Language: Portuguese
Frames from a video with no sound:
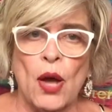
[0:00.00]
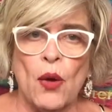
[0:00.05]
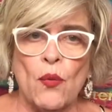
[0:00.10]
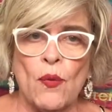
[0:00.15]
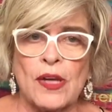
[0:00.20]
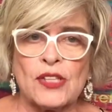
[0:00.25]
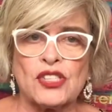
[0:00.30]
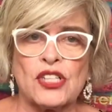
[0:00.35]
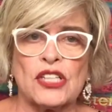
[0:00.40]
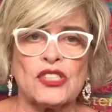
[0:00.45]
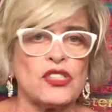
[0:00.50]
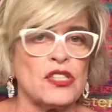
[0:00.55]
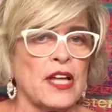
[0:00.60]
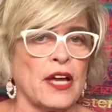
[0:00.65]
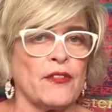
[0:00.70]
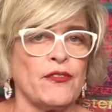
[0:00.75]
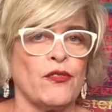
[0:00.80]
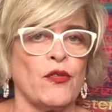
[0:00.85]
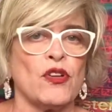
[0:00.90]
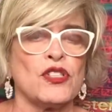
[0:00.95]
um agente
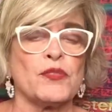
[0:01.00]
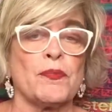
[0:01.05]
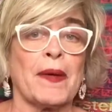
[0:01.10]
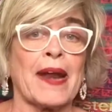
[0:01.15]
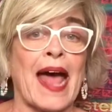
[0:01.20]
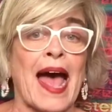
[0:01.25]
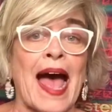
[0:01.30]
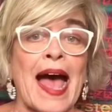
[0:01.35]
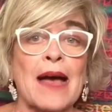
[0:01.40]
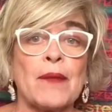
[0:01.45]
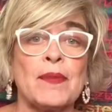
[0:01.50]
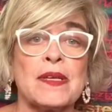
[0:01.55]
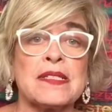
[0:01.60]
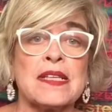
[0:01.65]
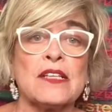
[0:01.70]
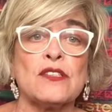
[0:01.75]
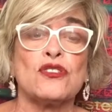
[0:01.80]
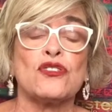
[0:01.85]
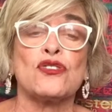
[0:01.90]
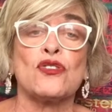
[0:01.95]
nervoso para armas
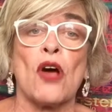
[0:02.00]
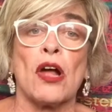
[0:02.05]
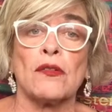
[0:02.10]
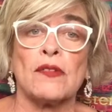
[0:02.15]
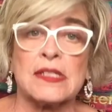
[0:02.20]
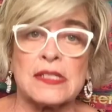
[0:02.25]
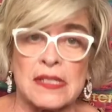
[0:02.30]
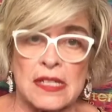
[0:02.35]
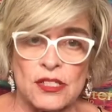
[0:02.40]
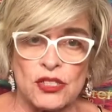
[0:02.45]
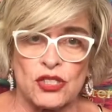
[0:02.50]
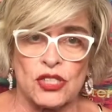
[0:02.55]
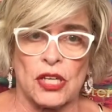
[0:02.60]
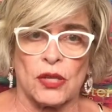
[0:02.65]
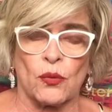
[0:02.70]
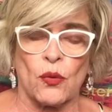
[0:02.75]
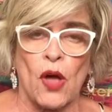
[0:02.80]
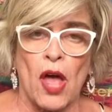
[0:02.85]
em solo estrangeiro.